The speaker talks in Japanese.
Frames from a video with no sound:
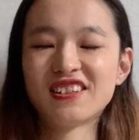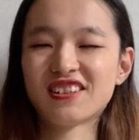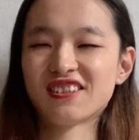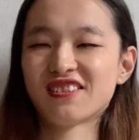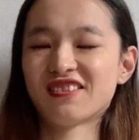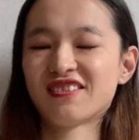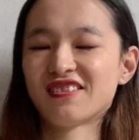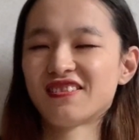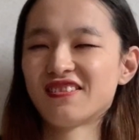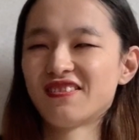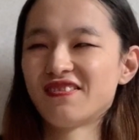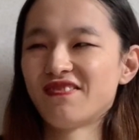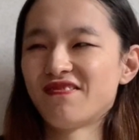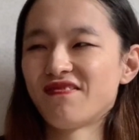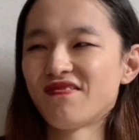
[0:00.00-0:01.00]
その
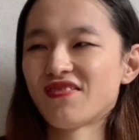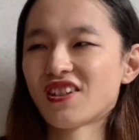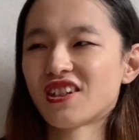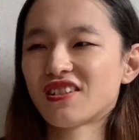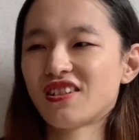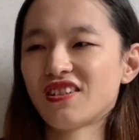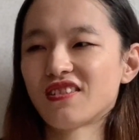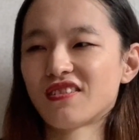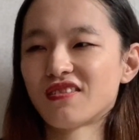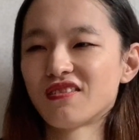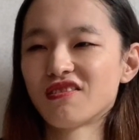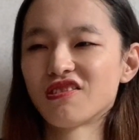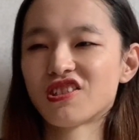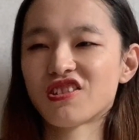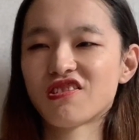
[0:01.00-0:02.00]
んていうん
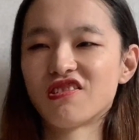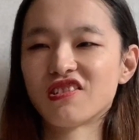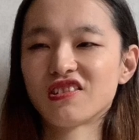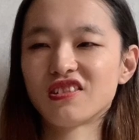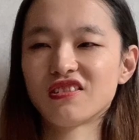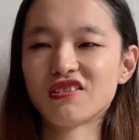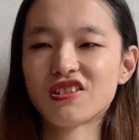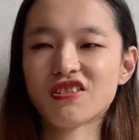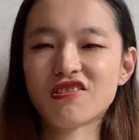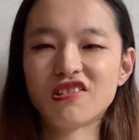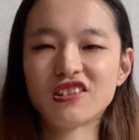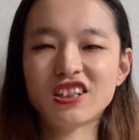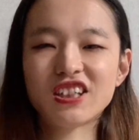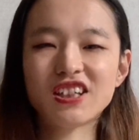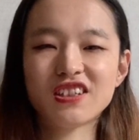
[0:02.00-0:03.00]
落ち込ん落ち込
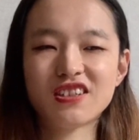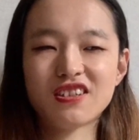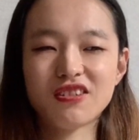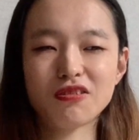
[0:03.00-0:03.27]
んでた